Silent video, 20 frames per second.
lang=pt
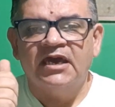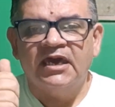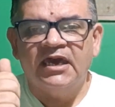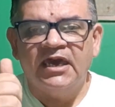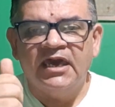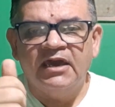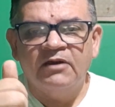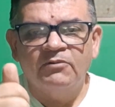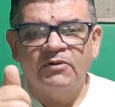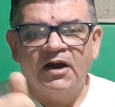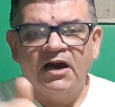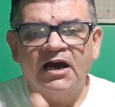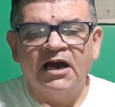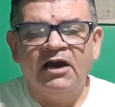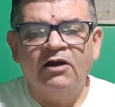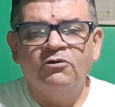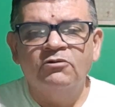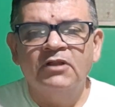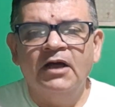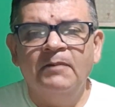É uma
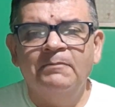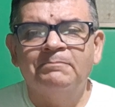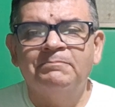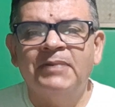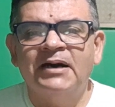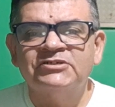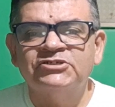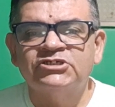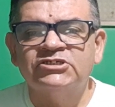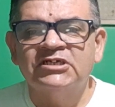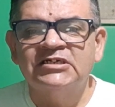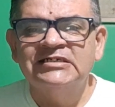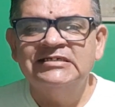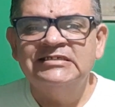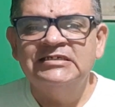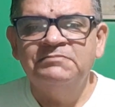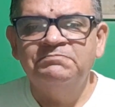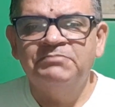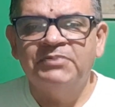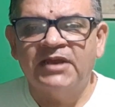aula
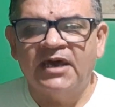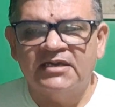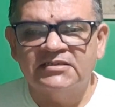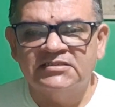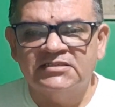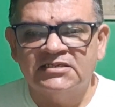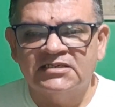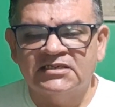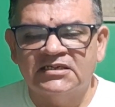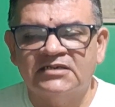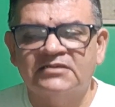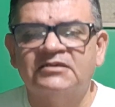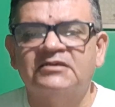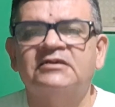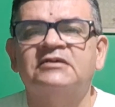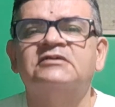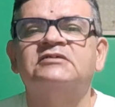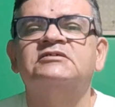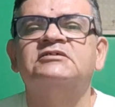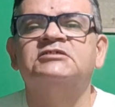bastante prática.
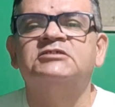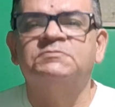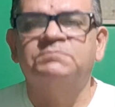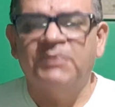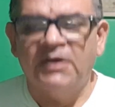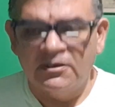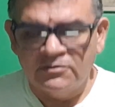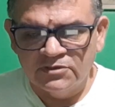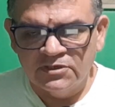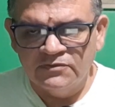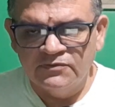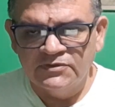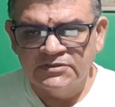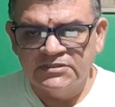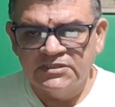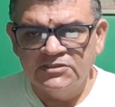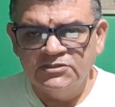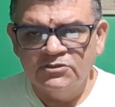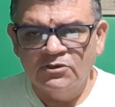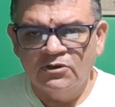Espero que
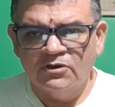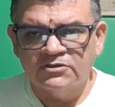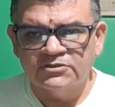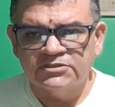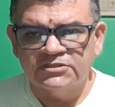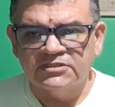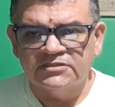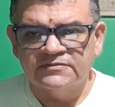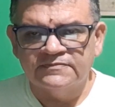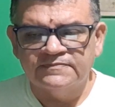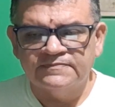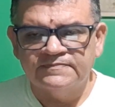vocês gostem.